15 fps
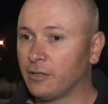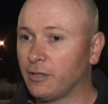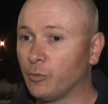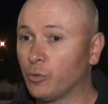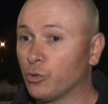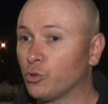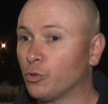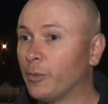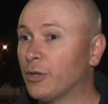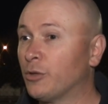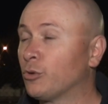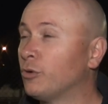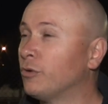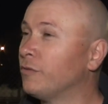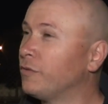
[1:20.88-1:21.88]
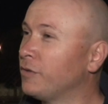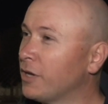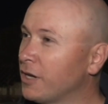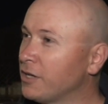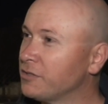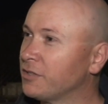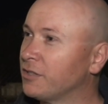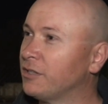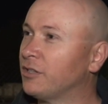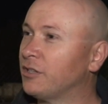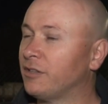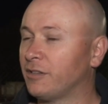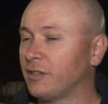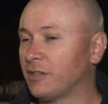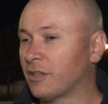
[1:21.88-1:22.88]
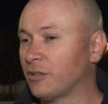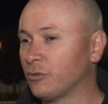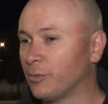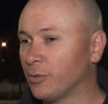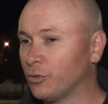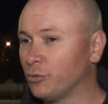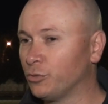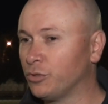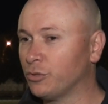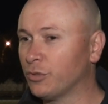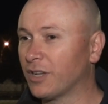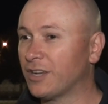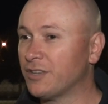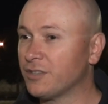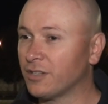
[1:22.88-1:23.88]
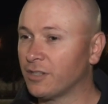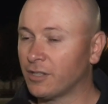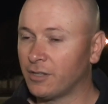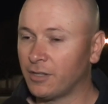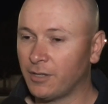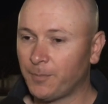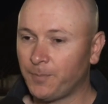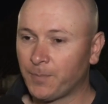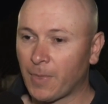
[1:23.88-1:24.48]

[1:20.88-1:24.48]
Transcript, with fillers: bueno, tomando confianza, les están tomando el gustito a la cancha grande